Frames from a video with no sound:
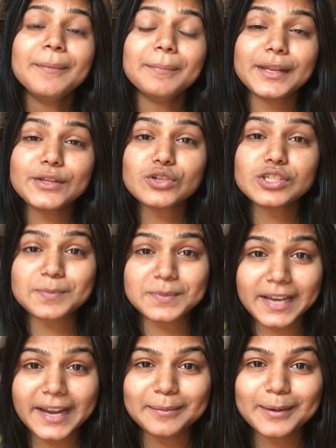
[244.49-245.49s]
मेरे जो
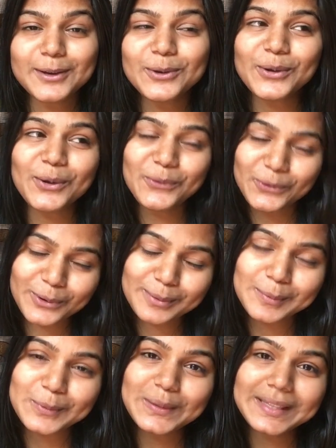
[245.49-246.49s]
सब्सक्राइबर लोग हैं वो लोग भी
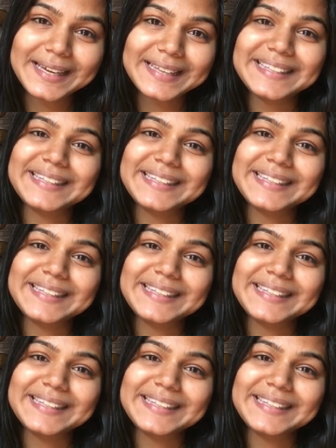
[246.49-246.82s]
बोलते हैं कि